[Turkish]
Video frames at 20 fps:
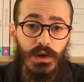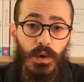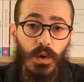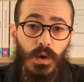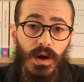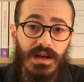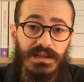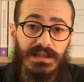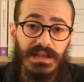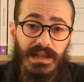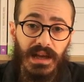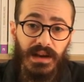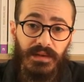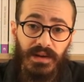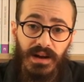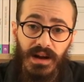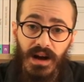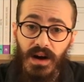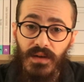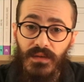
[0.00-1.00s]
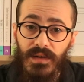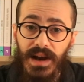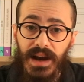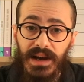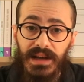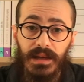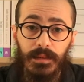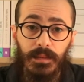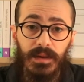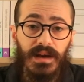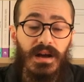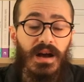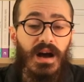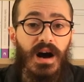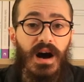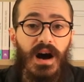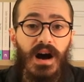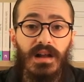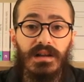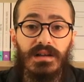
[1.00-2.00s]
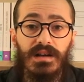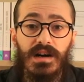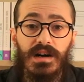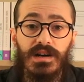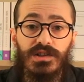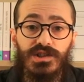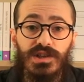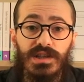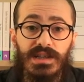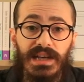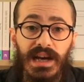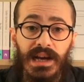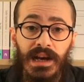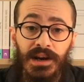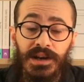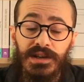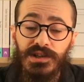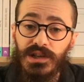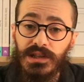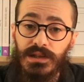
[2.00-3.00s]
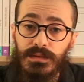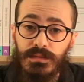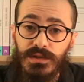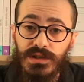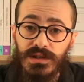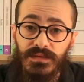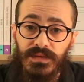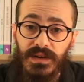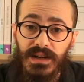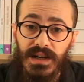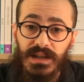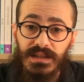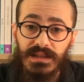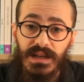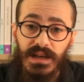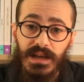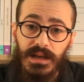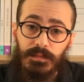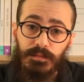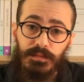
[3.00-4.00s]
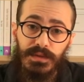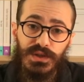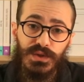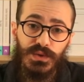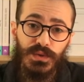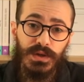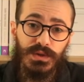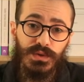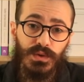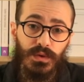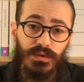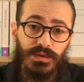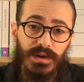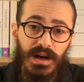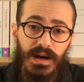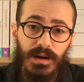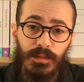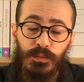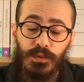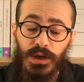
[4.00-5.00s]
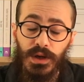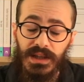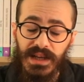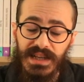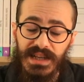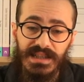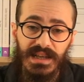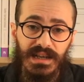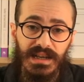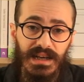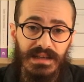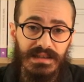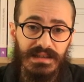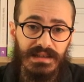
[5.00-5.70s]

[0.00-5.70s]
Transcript: lokantalar ve kahveler gibi halka açık yerlerde çalınmıştı fakat bir süre sonra buna da yasak